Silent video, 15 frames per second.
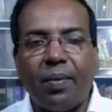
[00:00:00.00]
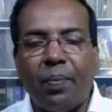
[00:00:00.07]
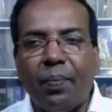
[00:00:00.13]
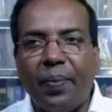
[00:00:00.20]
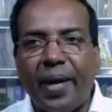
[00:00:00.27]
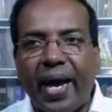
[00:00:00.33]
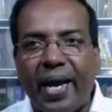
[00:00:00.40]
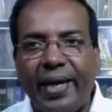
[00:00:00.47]

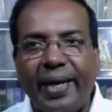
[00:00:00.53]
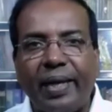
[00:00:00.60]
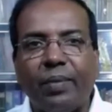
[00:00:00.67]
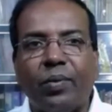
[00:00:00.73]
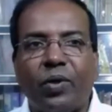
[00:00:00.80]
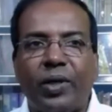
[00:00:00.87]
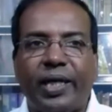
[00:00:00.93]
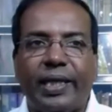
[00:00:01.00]
পেয়ারিং
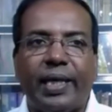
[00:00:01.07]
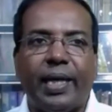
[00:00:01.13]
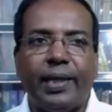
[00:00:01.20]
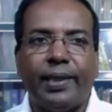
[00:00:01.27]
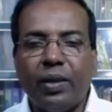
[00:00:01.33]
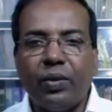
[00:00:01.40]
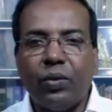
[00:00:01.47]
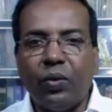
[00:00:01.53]
মোডে যায়
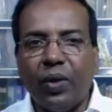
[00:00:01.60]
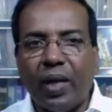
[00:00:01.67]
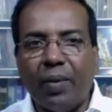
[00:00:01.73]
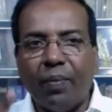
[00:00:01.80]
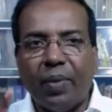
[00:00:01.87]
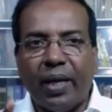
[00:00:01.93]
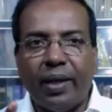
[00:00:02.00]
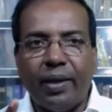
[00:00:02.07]
দু
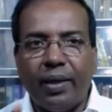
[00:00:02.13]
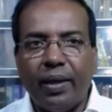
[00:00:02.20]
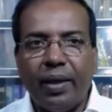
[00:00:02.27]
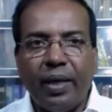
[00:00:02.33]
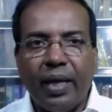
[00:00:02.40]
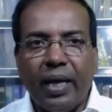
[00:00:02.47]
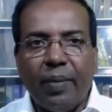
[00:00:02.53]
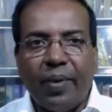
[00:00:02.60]
নম্বর
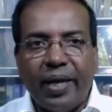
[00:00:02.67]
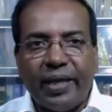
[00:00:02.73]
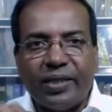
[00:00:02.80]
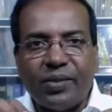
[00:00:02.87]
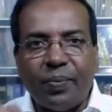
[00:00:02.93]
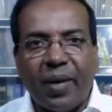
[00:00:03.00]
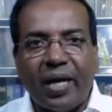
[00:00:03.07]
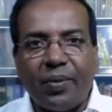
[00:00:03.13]
এবার
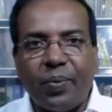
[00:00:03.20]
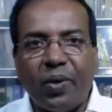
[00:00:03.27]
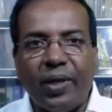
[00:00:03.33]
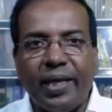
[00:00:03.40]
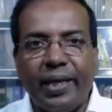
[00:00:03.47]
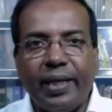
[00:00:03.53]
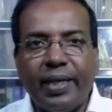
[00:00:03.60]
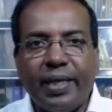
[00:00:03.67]

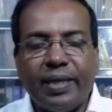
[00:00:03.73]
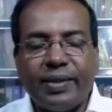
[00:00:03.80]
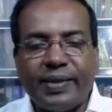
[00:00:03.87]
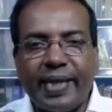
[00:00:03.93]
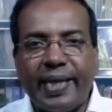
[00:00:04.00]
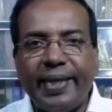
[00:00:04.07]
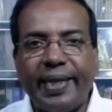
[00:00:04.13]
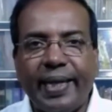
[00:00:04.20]
স্মার্টফোনে
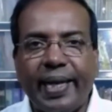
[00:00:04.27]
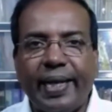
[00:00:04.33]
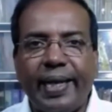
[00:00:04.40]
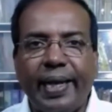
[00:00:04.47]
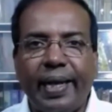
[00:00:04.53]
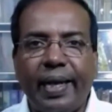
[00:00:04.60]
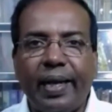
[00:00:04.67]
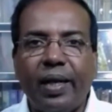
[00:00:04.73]
সেটিংয়ে
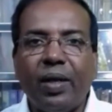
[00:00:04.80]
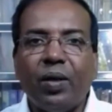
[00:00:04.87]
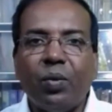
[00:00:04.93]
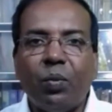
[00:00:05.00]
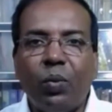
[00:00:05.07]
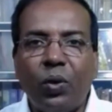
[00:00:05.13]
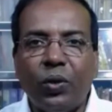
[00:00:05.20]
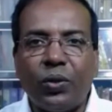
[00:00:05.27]
গিয়ে
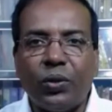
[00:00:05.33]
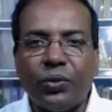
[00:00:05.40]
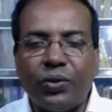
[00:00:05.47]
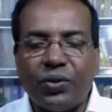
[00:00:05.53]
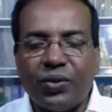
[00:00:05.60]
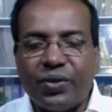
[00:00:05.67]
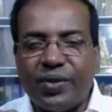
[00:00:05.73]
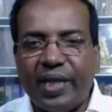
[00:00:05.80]
ব্লুটুথ
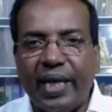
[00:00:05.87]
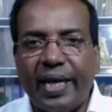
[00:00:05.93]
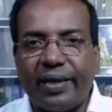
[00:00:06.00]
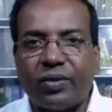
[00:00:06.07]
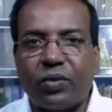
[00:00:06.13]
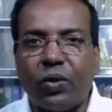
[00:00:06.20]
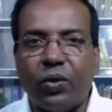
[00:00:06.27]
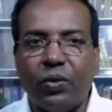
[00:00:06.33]
সিলেক্ট
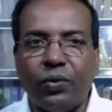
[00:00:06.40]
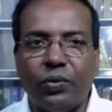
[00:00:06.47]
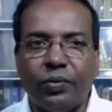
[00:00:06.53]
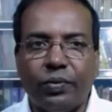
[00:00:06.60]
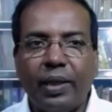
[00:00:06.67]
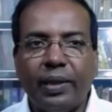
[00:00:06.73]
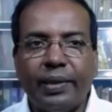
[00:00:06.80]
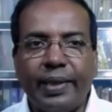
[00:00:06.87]
করুন
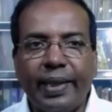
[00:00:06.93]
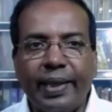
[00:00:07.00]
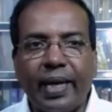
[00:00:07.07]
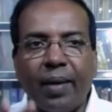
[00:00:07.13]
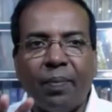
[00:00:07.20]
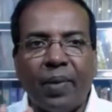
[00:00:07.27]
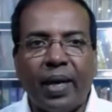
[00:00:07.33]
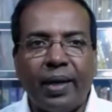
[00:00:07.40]
তিন
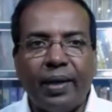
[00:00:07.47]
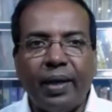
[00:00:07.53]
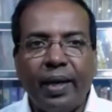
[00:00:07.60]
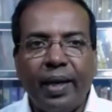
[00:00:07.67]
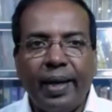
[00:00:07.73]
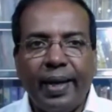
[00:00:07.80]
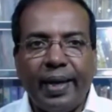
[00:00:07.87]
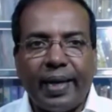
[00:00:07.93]
নম্বর
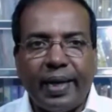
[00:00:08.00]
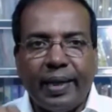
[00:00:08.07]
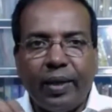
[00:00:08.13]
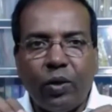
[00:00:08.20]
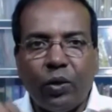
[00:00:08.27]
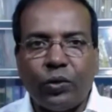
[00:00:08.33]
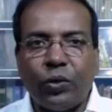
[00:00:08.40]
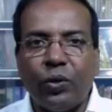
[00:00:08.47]
এখানে
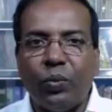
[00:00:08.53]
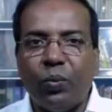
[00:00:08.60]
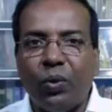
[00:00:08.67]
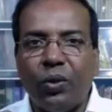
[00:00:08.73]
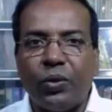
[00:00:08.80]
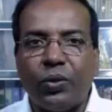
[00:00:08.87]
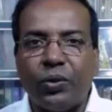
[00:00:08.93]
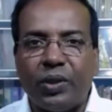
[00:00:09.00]
নতুন
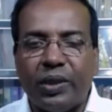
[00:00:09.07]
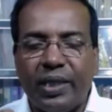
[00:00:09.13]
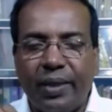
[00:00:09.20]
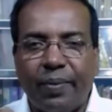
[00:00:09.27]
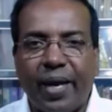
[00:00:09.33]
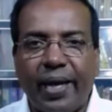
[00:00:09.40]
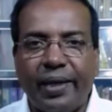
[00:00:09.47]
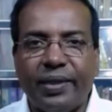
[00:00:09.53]
ব্লুটুথ
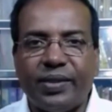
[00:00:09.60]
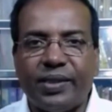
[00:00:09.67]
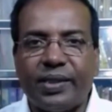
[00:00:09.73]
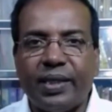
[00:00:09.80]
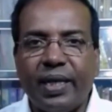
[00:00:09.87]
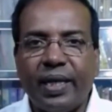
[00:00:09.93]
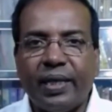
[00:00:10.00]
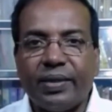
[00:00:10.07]
ডিভাইস
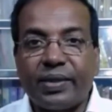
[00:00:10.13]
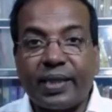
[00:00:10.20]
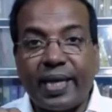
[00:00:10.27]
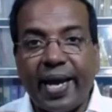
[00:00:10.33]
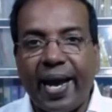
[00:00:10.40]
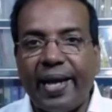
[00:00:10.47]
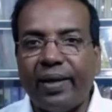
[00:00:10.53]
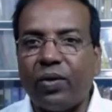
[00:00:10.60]

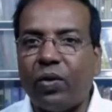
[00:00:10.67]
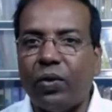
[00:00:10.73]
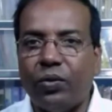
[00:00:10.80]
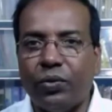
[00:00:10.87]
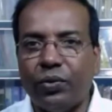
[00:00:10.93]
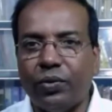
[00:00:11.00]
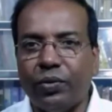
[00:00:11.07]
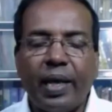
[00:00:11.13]
স্ক্যান
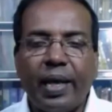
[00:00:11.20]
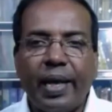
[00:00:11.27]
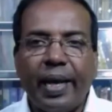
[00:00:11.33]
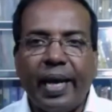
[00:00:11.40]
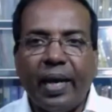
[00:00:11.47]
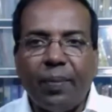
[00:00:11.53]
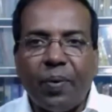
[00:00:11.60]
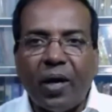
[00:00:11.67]
করুন
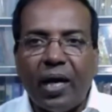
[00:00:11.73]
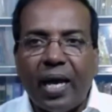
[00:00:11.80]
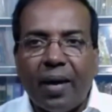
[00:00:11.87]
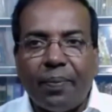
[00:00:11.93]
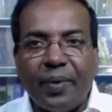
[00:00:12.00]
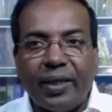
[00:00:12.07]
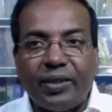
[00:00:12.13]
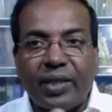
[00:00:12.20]
এর ফলে
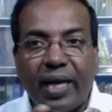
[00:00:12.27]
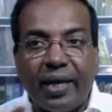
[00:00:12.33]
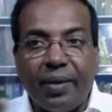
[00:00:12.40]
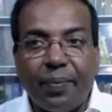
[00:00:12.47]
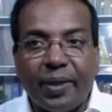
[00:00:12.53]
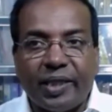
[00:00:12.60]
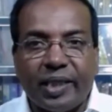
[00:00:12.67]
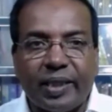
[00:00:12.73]
আপনার
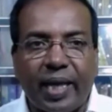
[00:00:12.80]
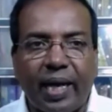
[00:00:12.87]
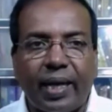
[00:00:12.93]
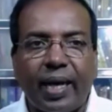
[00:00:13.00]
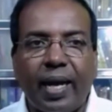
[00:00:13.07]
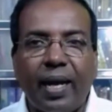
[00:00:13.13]
চারিপাশে থাকা